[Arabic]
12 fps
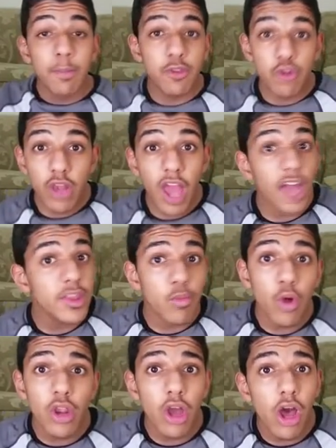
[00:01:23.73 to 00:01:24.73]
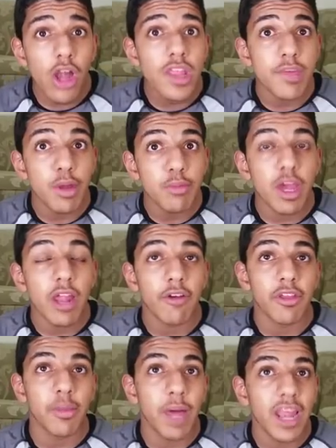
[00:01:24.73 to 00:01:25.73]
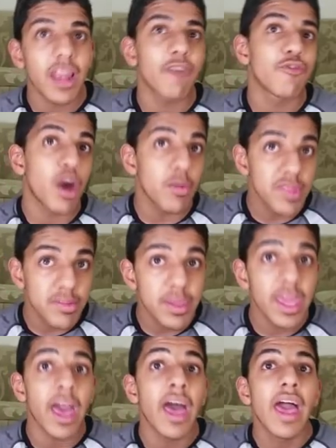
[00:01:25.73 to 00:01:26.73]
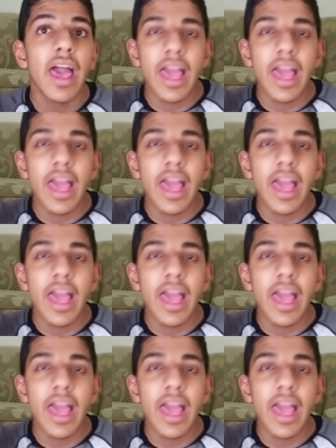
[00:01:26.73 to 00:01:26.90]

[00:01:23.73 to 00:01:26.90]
بتقول لي ادم والله غالي 8500